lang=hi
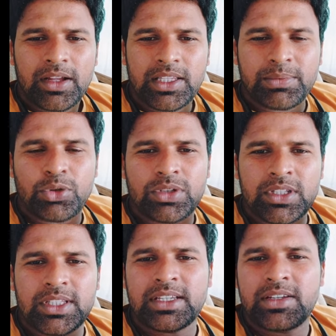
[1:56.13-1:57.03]
जब
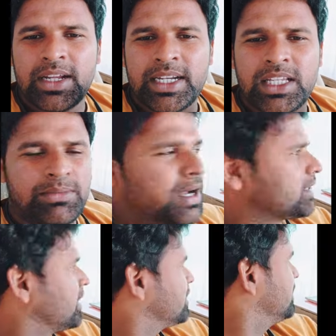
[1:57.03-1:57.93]
स्वतंत्रता सेनानी की बात
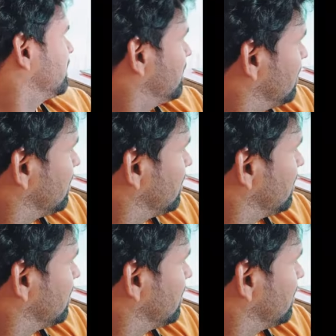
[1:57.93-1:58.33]
आती है